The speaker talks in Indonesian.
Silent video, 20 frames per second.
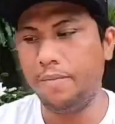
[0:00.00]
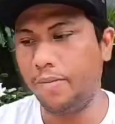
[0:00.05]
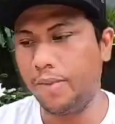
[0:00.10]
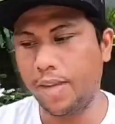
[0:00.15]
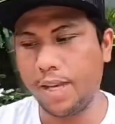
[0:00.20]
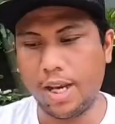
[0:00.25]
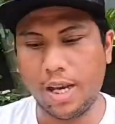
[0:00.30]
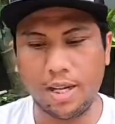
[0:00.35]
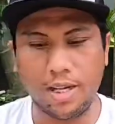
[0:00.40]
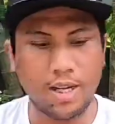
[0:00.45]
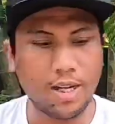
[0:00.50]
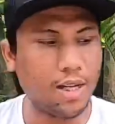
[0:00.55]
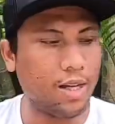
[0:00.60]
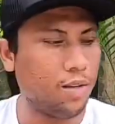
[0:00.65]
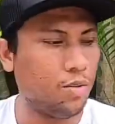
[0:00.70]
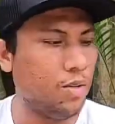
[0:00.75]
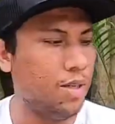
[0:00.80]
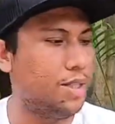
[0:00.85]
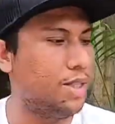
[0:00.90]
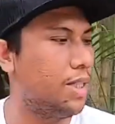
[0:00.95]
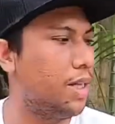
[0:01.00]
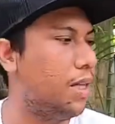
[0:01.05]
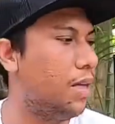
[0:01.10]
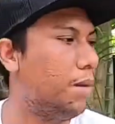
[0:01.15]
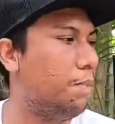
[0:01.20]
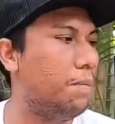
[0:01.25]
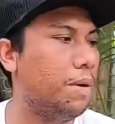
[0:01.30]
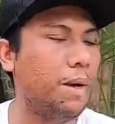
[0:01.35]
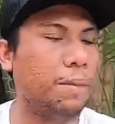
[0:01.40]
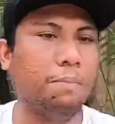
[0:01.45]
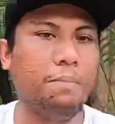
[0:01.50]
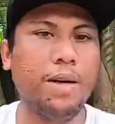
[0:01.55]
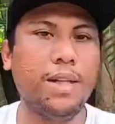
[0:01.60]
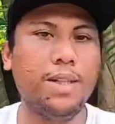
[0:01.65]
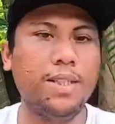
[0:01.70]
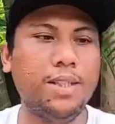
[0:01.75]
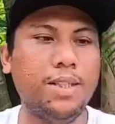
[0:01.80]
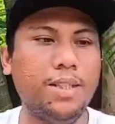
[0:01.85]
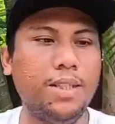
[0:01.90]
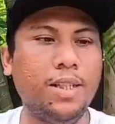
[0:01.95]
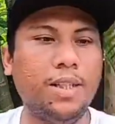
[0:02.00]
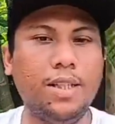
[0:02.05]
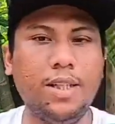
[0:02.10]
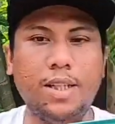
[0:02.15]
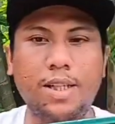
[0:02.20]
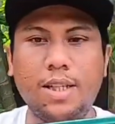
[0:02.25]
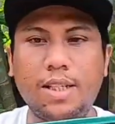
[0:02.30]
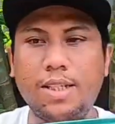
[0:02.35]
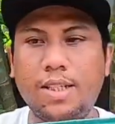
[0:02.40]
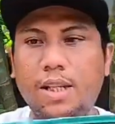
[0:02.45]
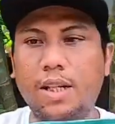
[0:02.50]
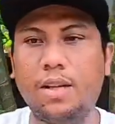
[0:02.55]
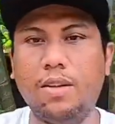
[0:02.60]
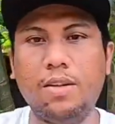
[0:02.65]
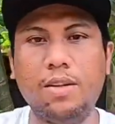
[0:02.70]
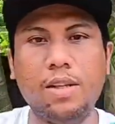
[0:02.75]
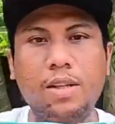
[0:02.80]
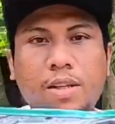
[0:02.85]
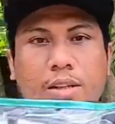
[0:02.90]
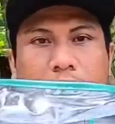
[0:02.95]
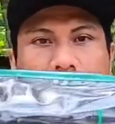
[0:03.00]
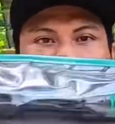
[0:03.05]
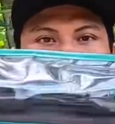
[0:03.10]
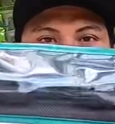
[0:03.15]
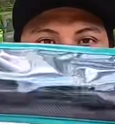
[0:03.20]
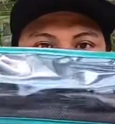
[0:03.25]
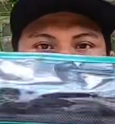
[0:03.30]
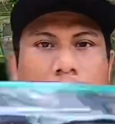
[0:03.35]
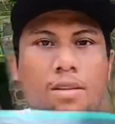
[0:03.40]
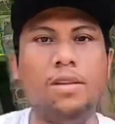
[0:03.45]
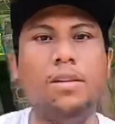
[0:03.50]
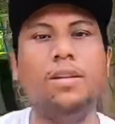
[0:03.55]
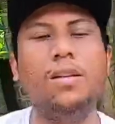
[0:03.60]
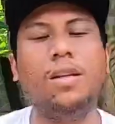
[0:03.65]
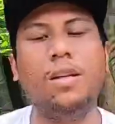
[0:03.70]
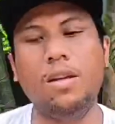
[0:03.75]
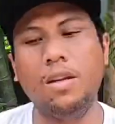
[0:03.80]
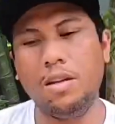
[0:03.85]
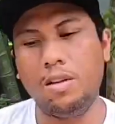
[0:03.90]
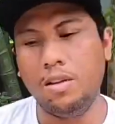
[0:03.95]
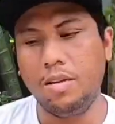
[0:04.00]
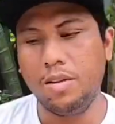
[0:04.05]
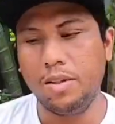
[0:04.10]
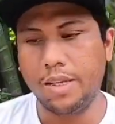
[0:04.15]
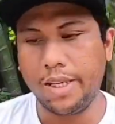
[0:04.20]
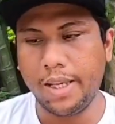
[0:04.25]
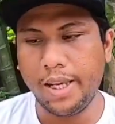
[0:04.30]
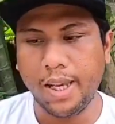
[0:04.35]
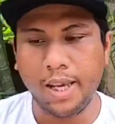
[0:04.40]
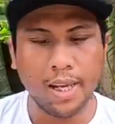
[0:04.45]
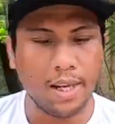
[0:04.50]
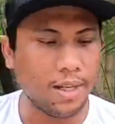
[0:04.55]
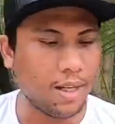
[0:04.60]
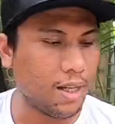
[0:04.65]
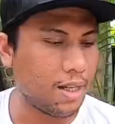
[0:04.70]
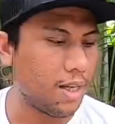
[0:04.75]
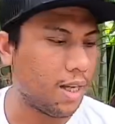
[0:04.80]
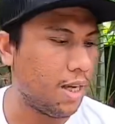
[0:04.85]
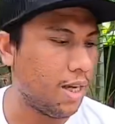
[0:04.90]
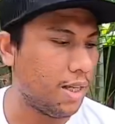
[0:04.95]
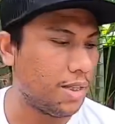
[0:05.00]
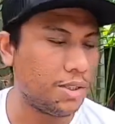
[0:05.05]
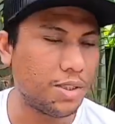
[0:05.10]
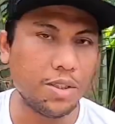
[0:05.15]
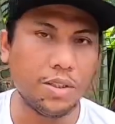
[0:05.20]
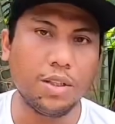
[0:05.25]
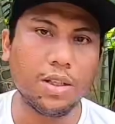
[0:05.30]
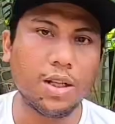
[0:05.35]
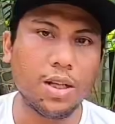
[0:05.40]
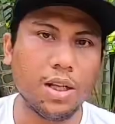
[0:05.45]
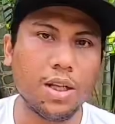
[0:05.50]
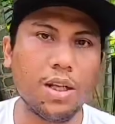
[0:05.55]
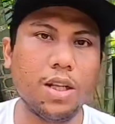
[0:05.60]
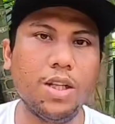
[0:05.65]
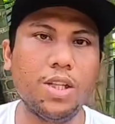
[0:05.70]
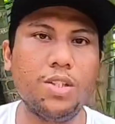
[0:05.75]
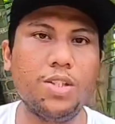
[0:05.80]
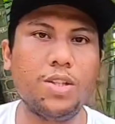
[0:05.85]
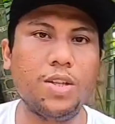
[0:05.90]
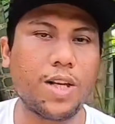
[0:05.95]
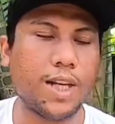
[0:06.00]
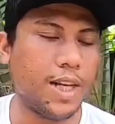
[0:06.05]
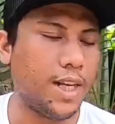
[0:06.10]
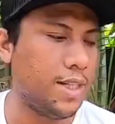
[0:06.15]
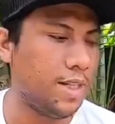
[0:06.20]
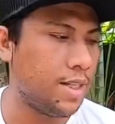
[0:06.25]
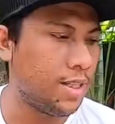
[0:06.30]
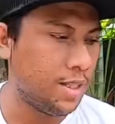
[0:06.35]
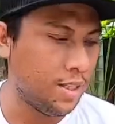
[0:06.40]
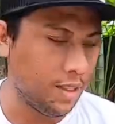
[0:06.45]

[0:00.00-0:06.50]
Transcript: nggak ada tulisan apa-apa di sini di sarungnya oke kita langsung ke jorannya